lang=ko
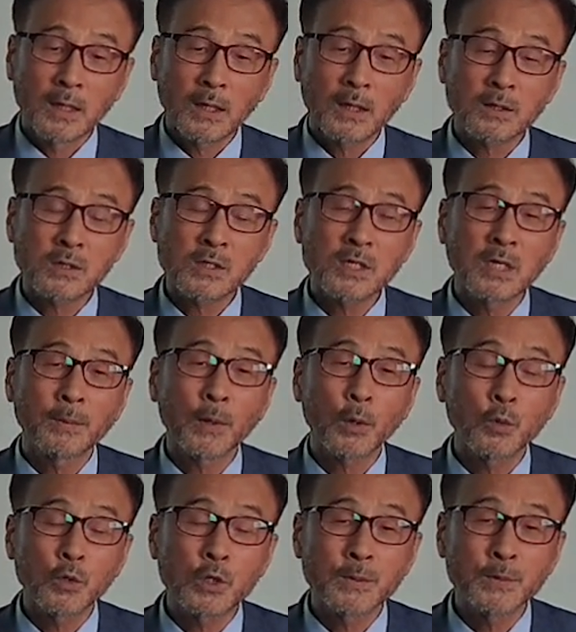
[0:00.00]
그래서
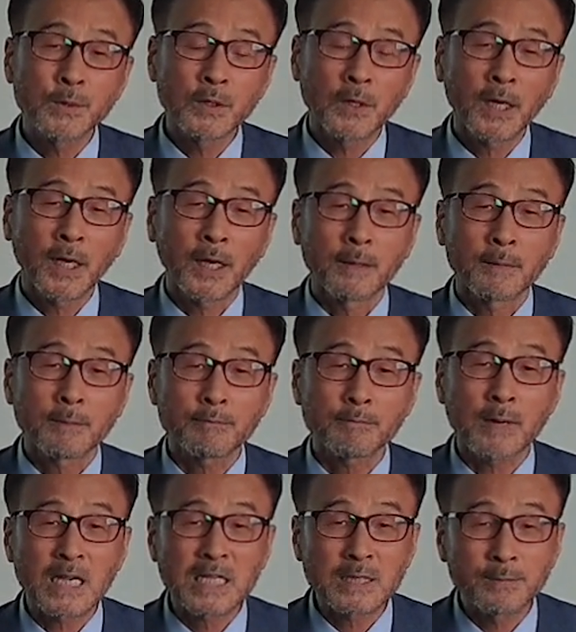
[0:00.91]
752년에
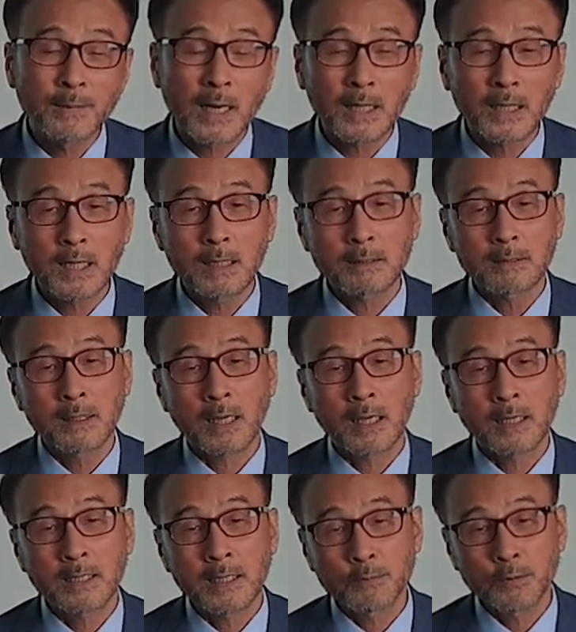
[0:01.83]
마지막에
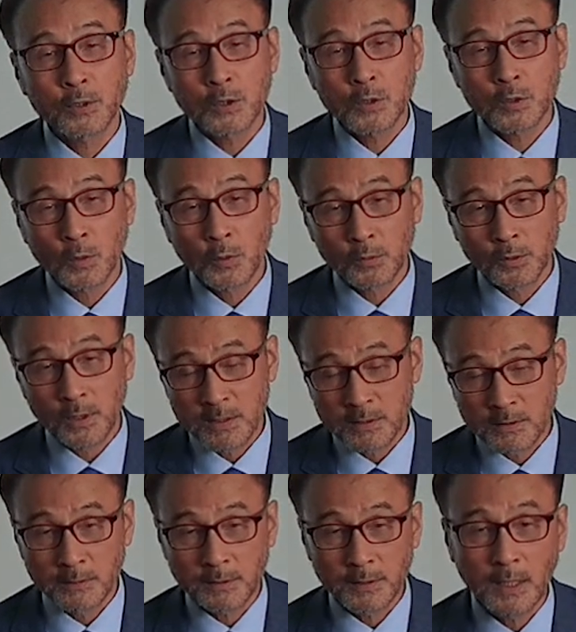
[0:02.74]
나라 대불이
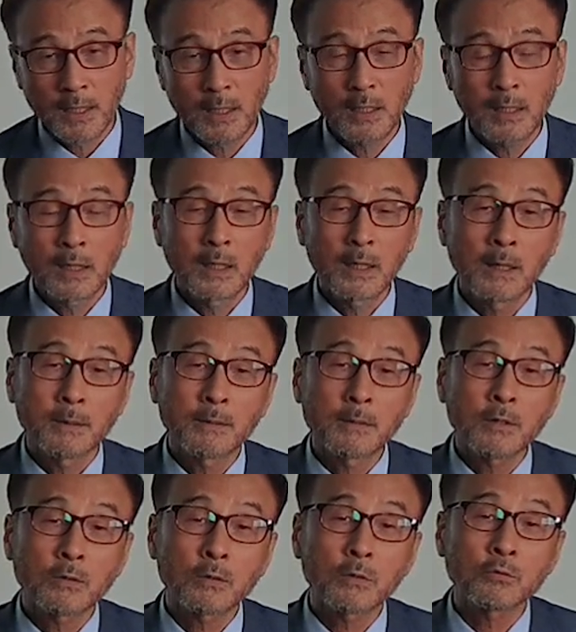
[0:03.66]
조용됐을 때
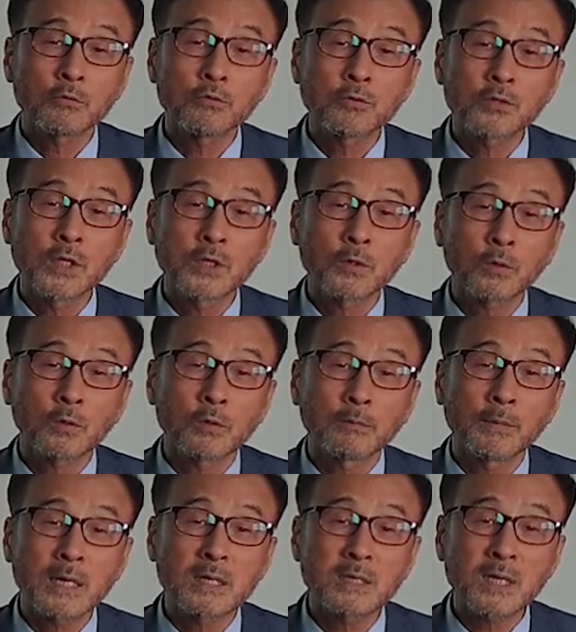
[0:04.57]
국제적으로
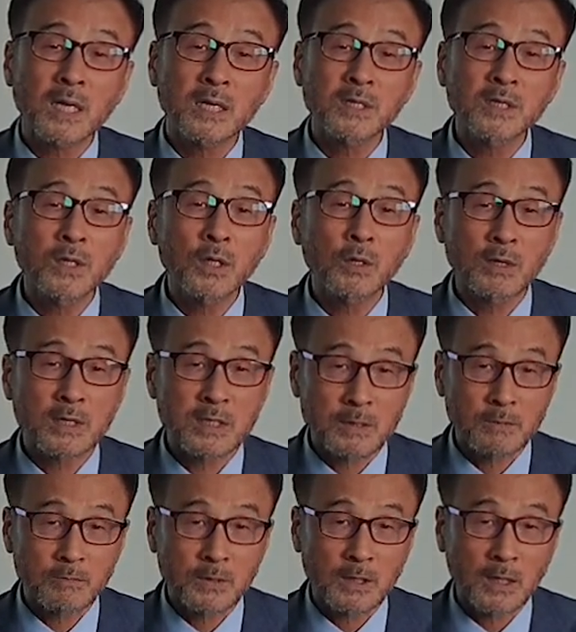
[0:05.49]
많은 사신들이
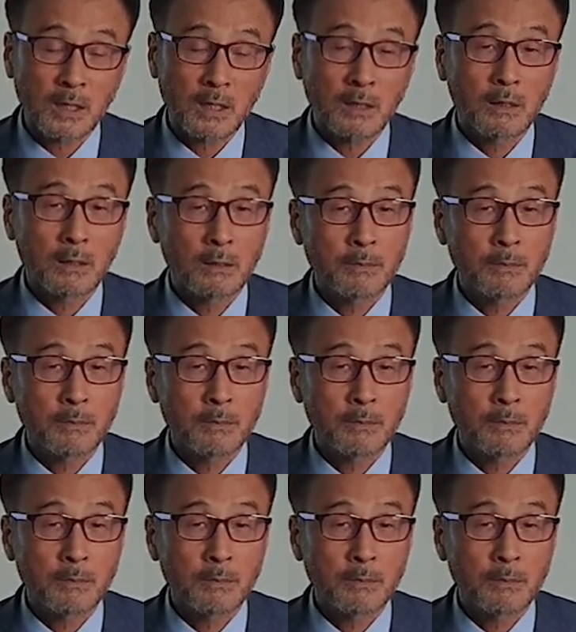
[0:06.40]
왔습니다.